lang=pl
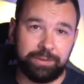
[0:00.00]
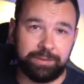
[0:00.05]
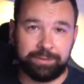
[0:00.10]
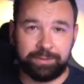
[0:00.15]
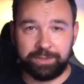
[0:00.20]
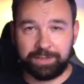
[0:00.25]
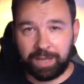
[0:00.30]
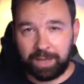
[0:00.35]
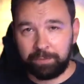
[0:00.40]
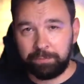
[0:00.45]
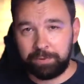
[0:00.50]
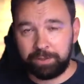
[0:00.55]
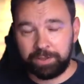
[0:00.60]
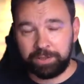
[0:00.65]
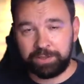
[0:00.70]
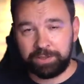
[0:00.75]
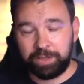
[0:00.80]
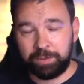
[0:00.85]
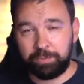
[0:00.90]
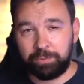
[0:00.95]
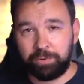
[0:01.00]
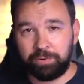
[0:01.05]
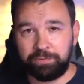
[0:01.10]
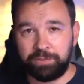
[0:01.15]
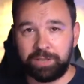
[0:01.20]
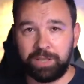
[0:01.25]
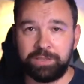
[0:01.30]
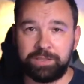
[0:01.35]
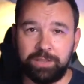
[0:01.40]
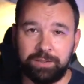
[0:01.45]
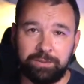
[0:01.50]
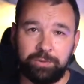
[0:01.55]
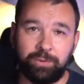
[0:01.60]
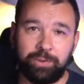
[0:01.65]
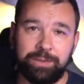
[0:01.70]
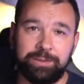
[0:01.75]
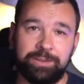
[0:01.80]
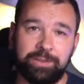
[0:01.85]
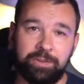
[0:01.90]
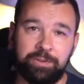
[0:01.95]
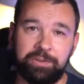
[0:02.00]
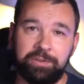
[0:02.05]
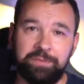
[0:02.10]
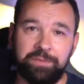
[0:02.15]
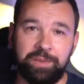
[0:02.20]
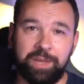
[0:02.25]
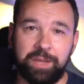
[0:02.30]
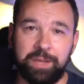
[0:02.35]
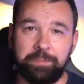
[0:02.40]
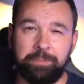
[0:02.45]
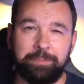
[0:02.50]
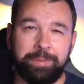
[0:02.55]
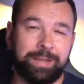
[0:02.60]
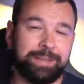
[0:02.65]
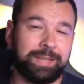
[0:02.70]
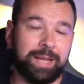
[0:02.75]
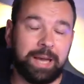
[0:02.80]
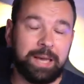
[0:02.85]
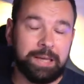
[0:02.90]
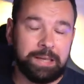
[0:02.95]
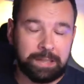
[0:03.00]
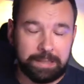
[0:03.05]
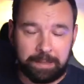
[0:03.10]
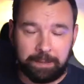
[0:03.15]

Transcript: więc i tak by ich nie było widać, a z drugiej strony wieje, pada.